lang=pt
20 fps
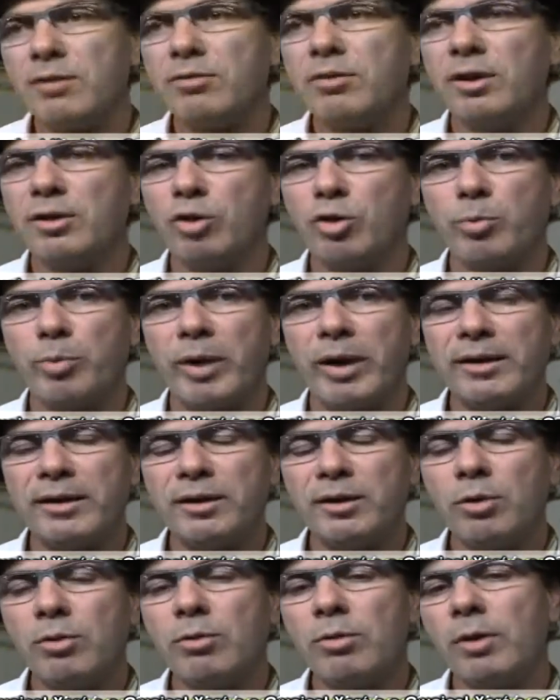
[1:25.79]
sendo
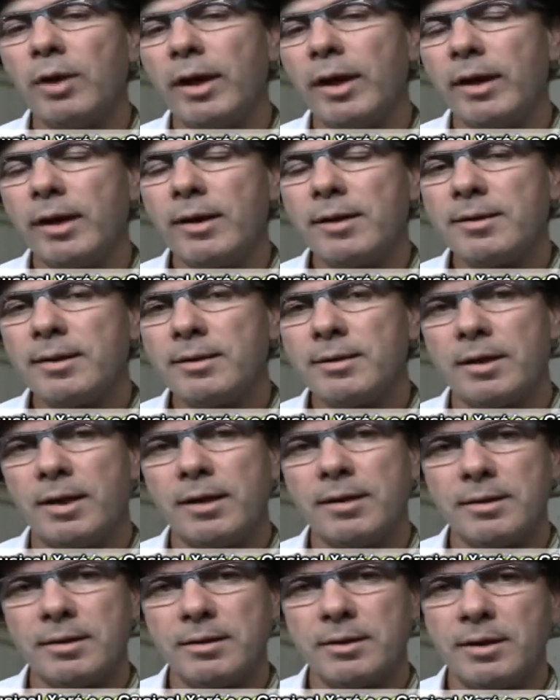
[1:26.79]
deturpada. Então, é,
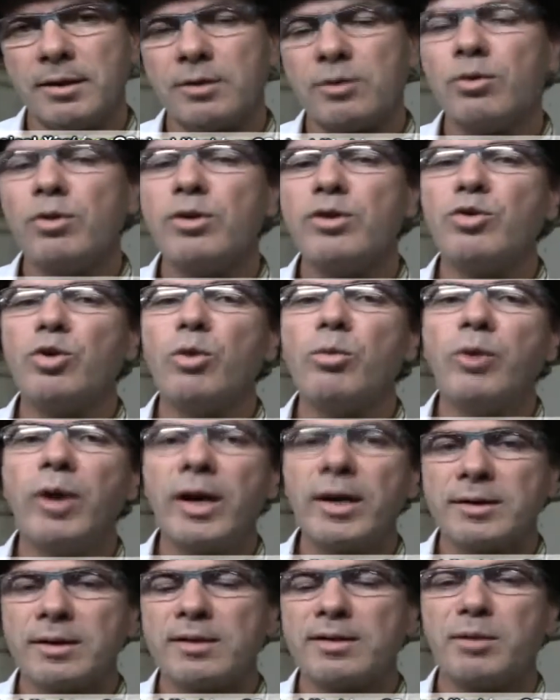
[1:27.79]
essas, essas questões,
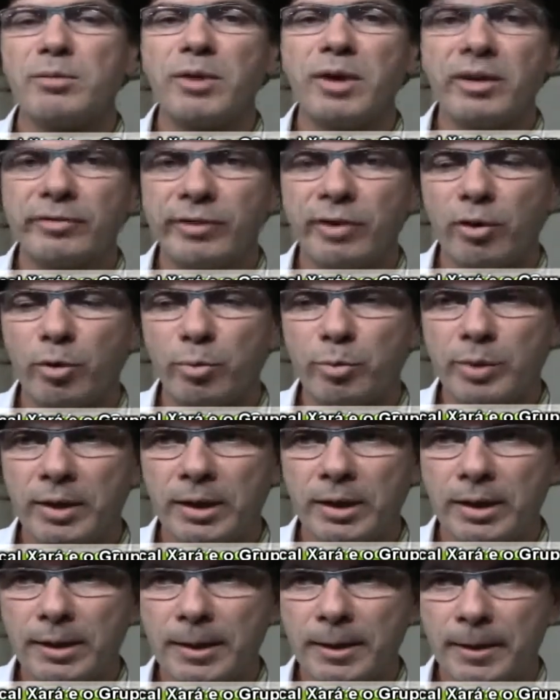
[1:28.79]
como essa semana
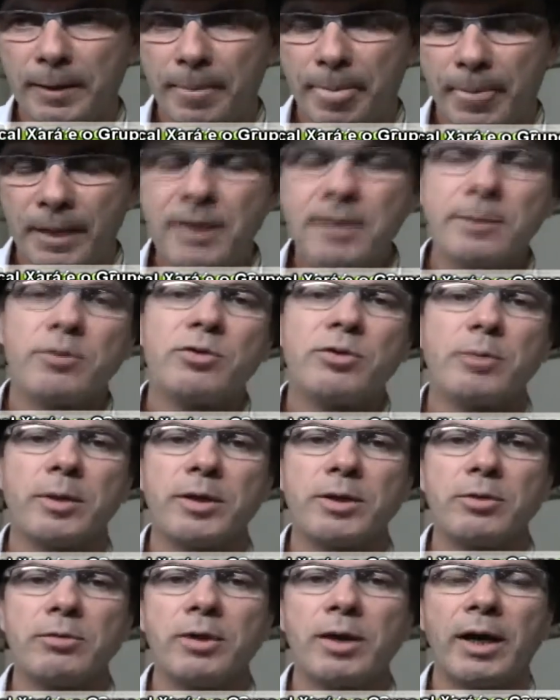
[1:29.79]
Farroupilha, em São
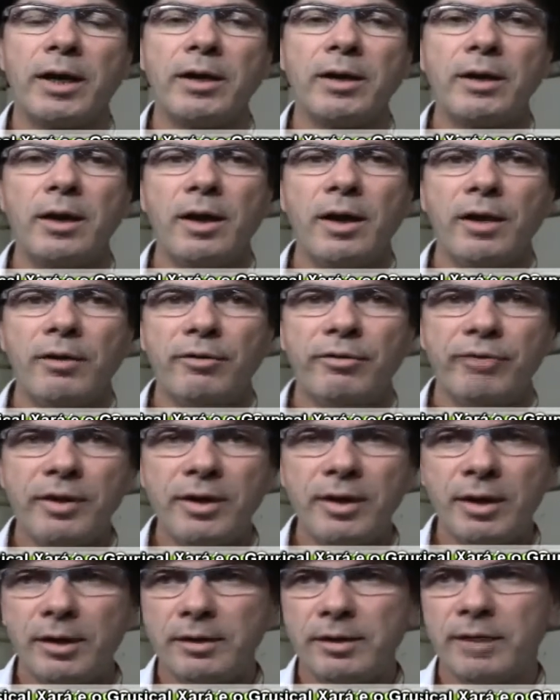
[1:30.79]
Sebastião do Caí,
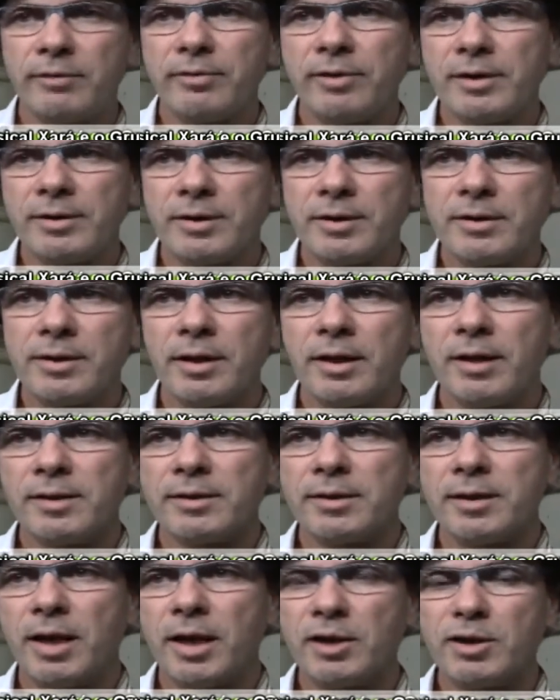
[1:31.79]
vem através desse
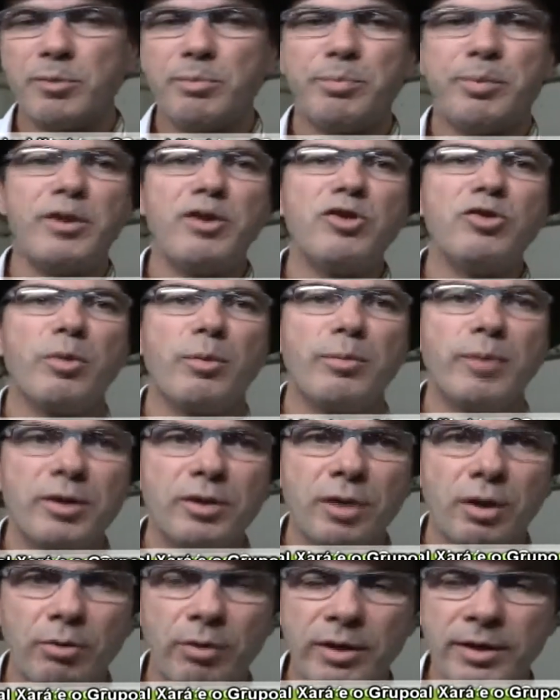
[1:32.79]
resgate,
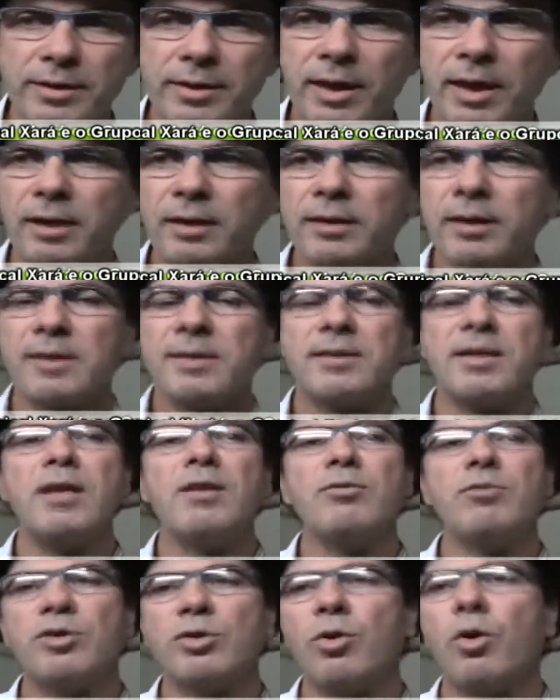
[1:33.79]
principalmente com a gorizada,
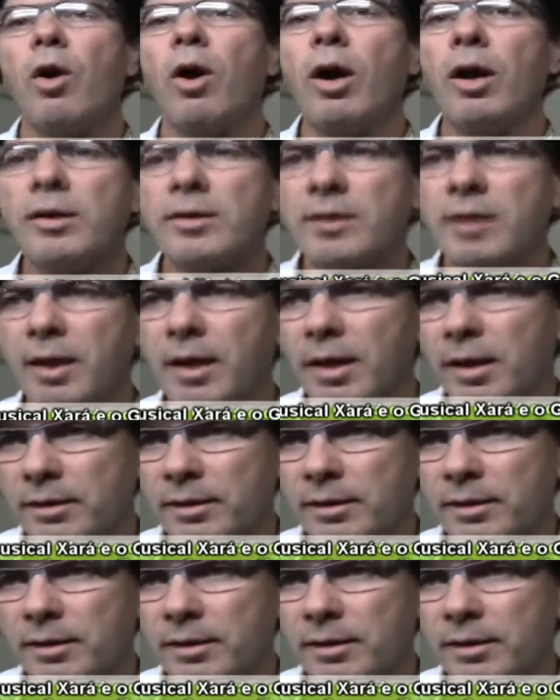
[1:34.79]
trazendo escolas,